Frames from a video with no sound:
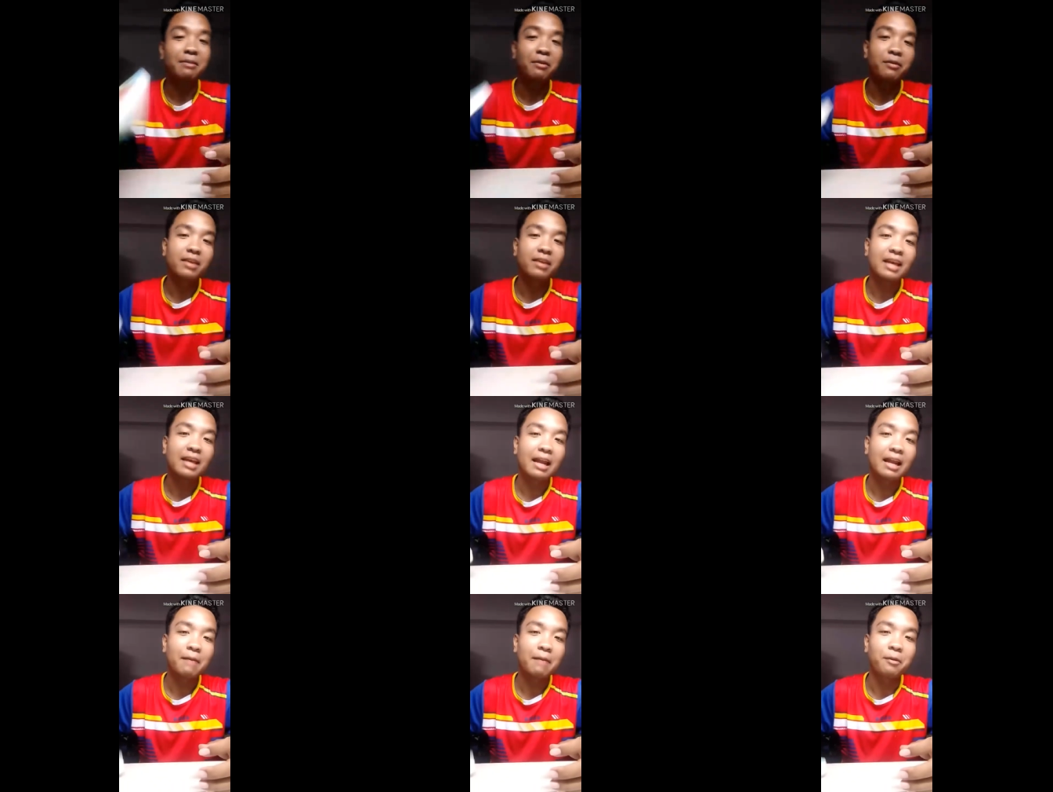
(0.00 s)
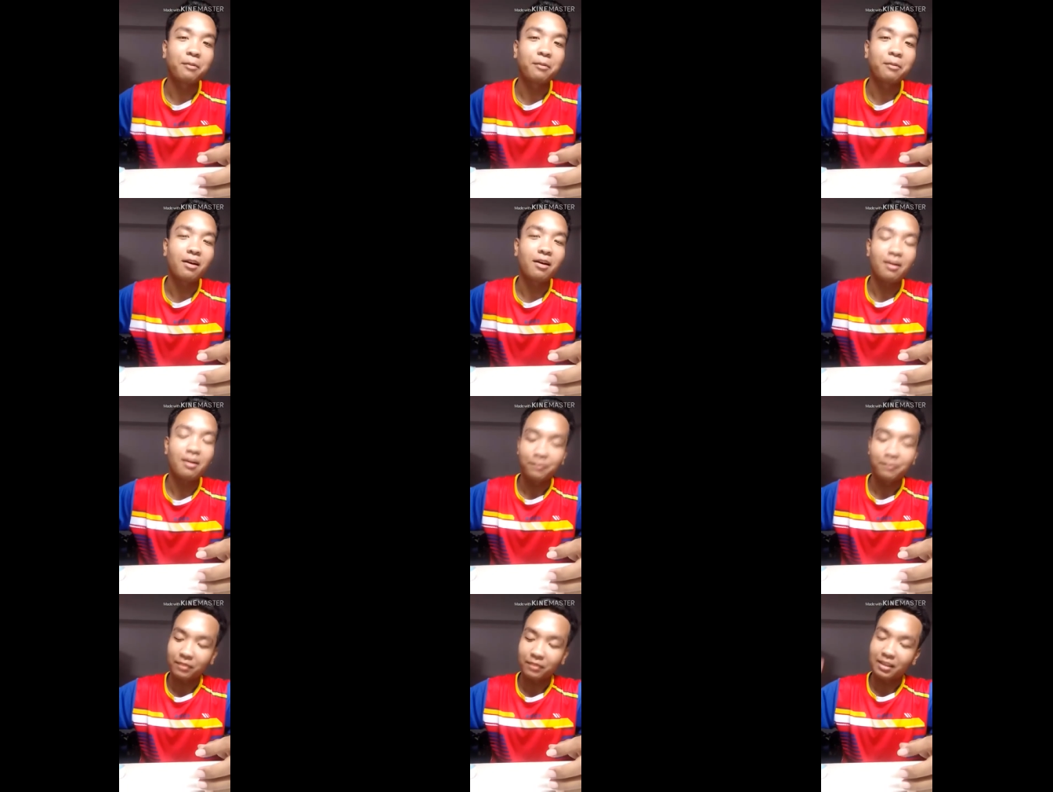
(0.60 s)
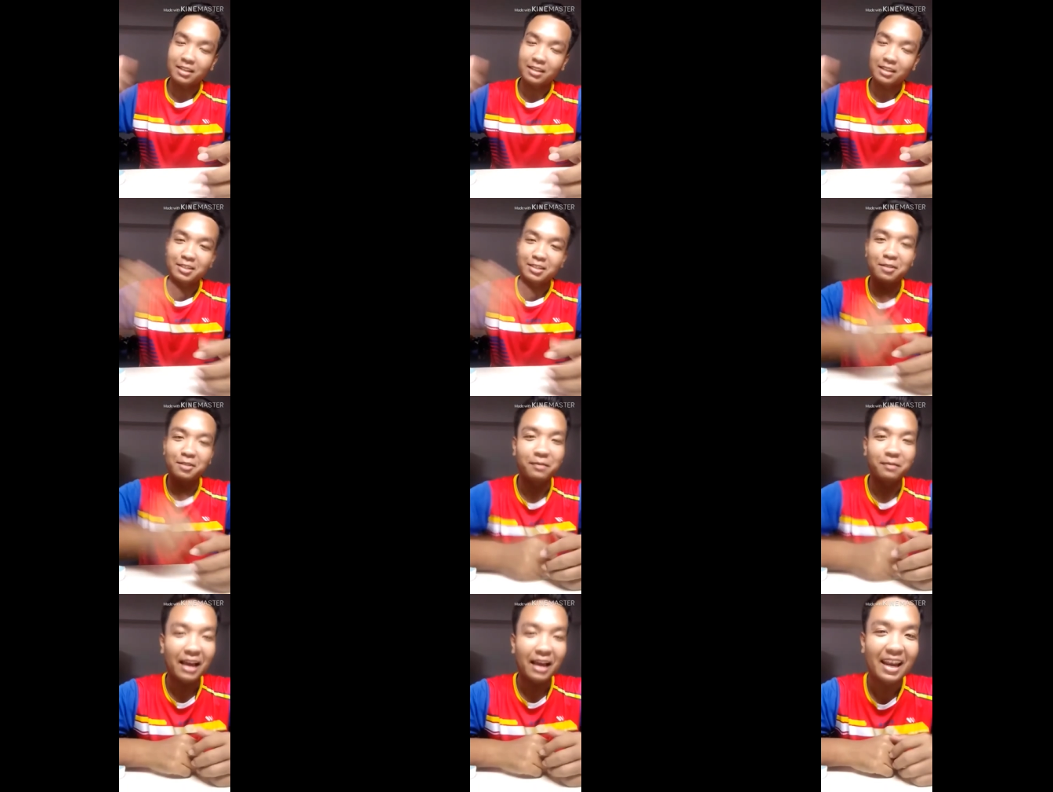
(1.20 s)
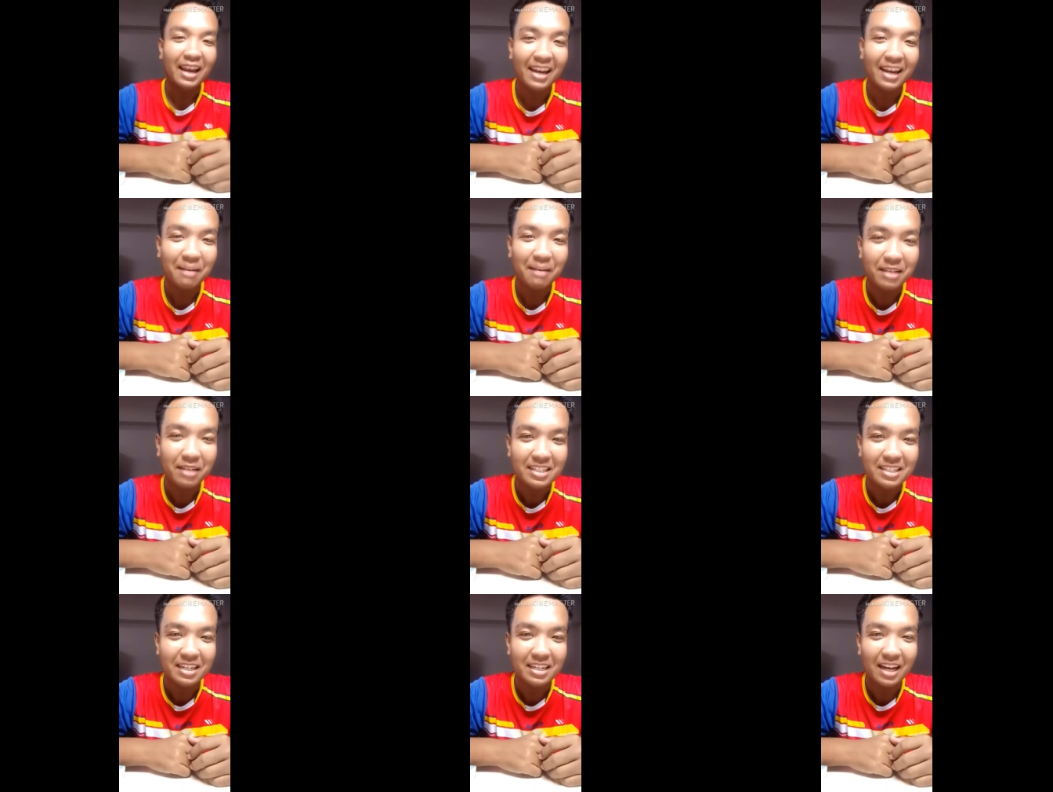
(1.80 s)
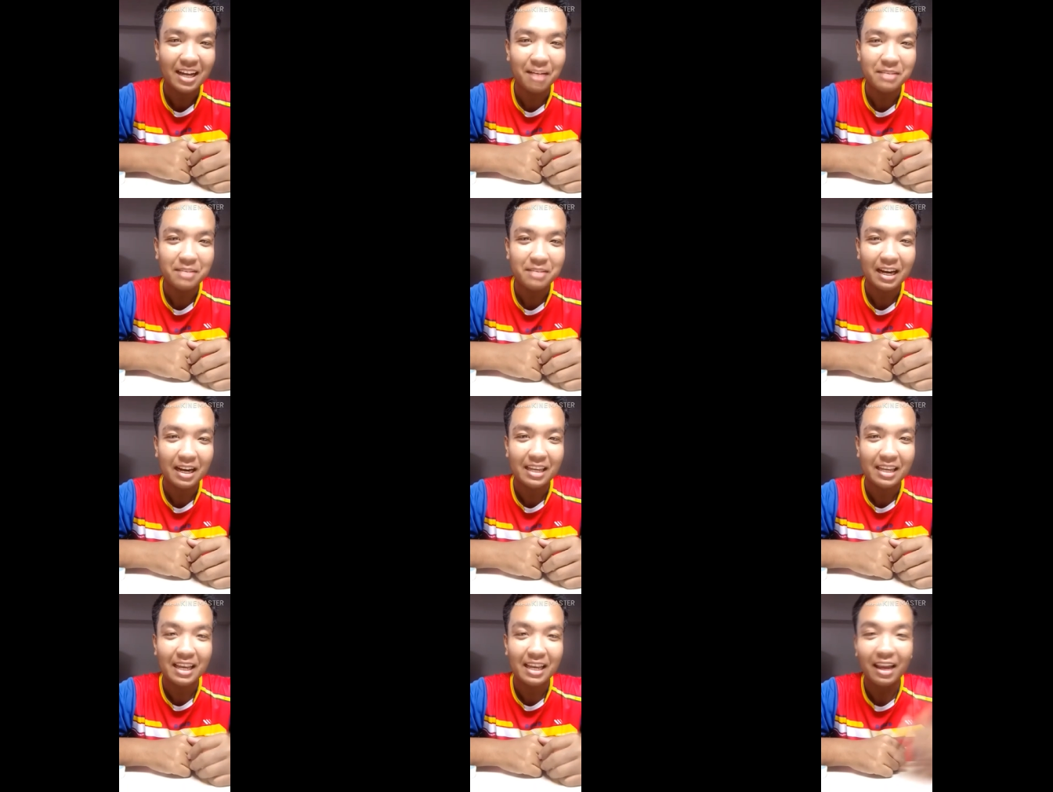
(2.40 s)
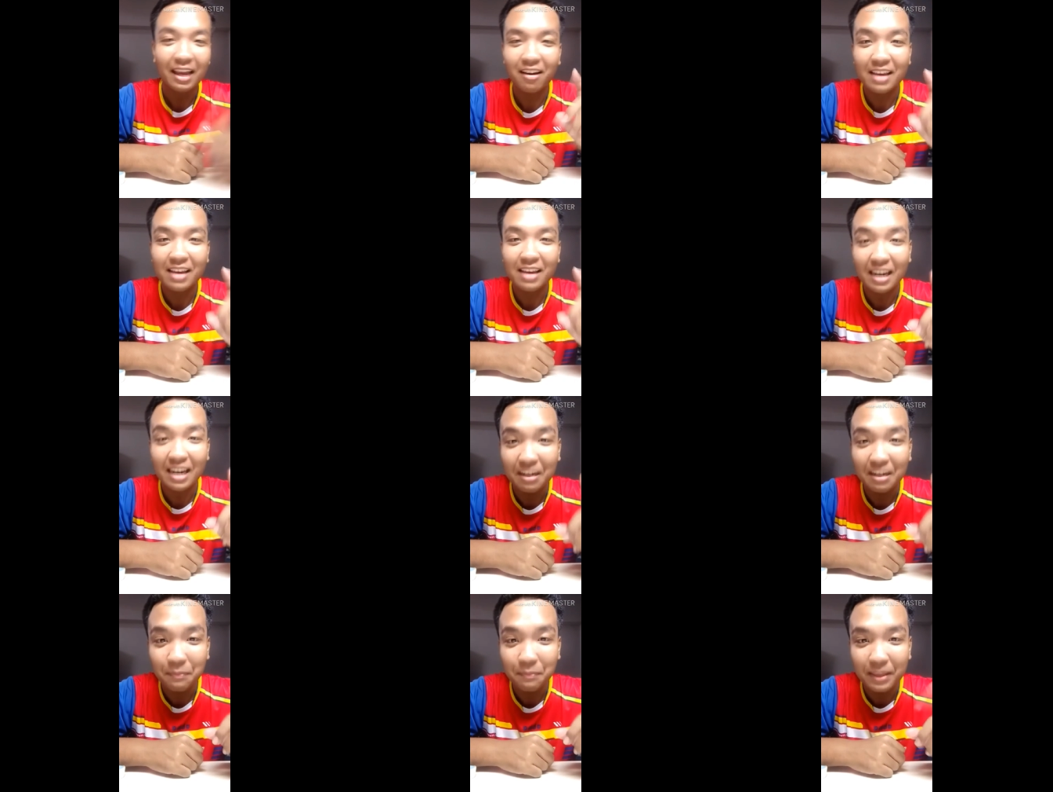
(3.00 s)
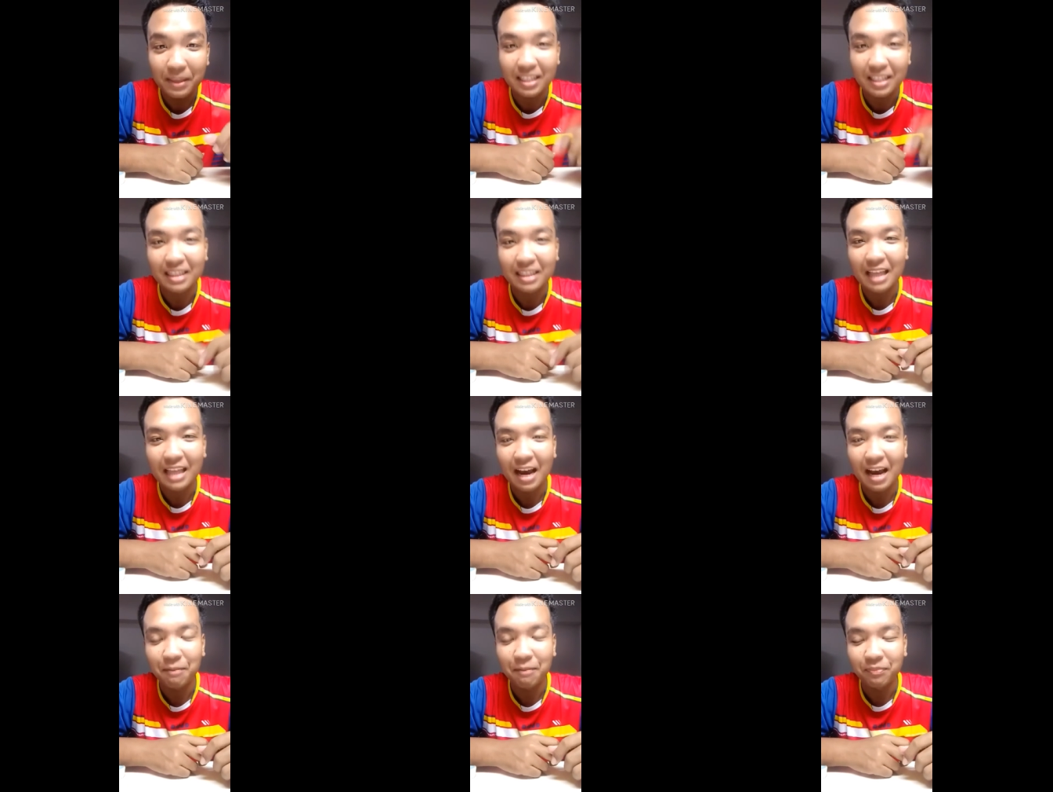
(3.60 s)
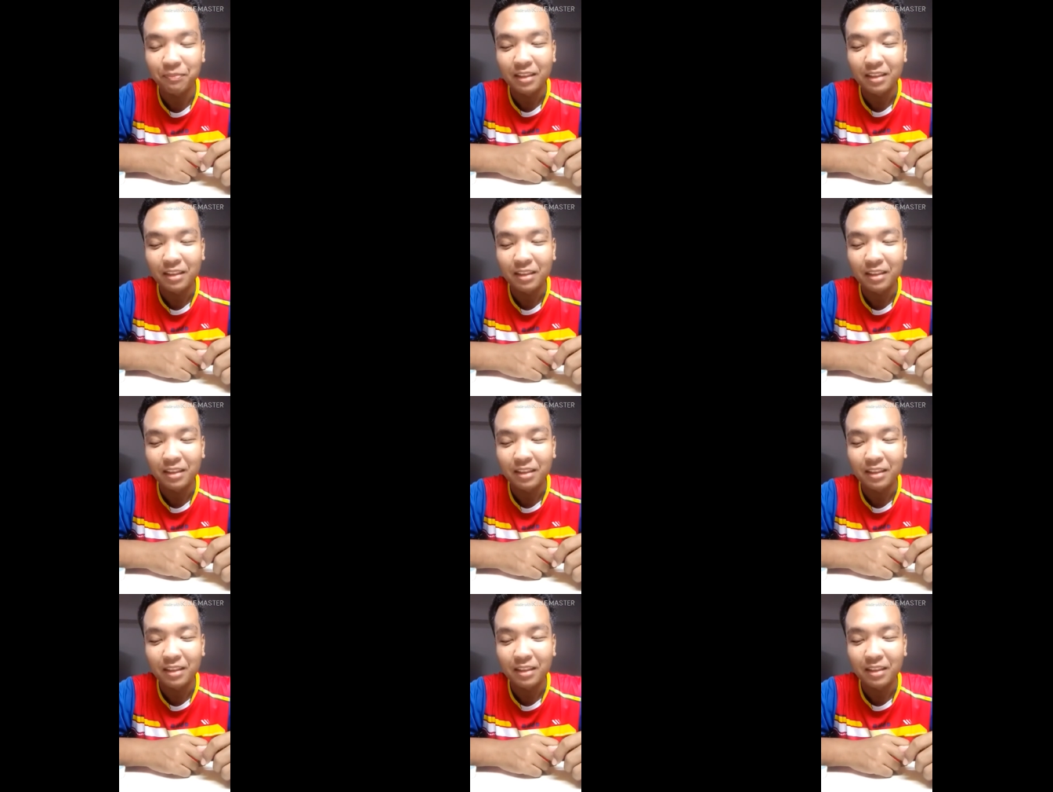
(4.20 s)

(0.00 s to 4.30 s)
หรับวันนี้นะผมก็จบการแนะนำหนังสือนะครับ ยังยังไงก็อย่าลืมไปติดตาม